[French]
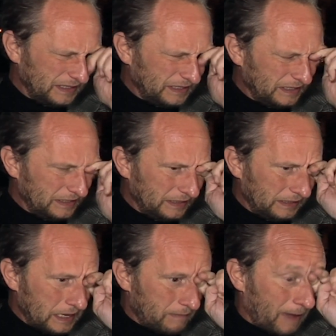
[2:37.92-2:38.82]
alors
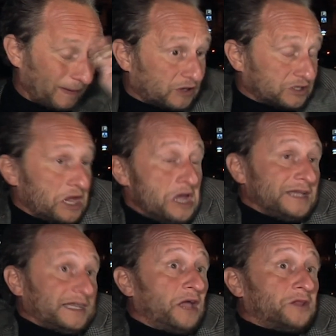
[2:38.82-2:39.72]
Parce que c'est
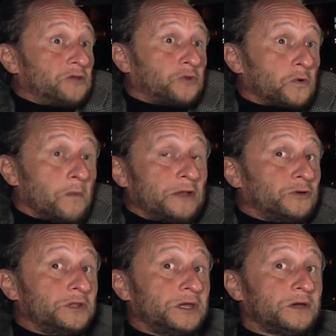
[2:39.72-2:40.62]
un, don qu'on m'a
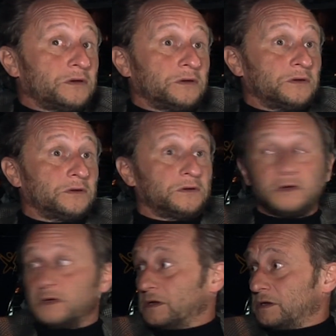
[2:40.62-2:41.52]
donné. Euh.
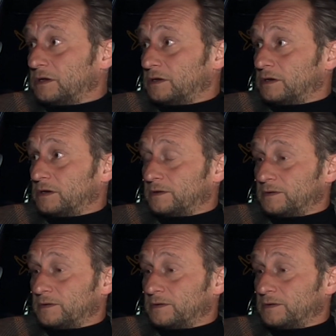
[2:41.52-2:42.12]
Et à votre avis, il